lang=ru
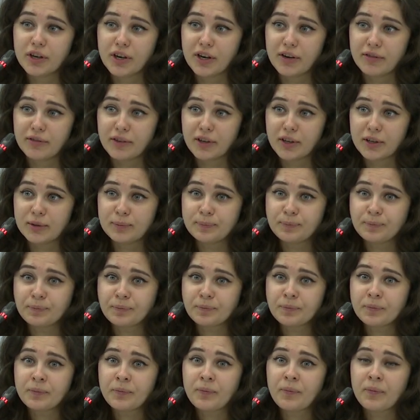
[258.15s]
равных.
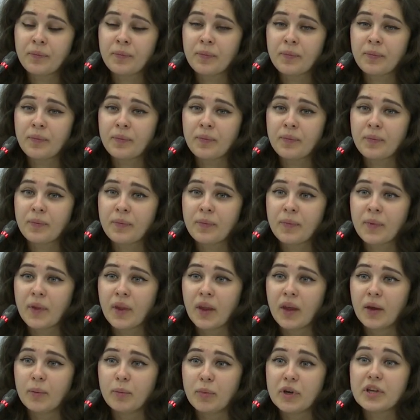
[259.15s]

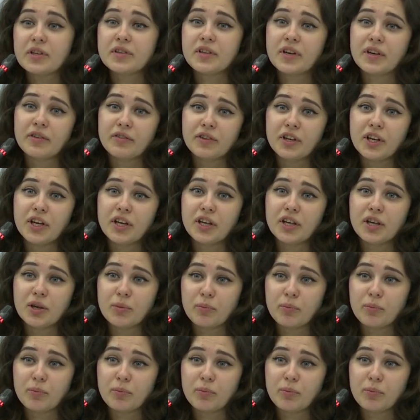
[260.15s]
При сравнении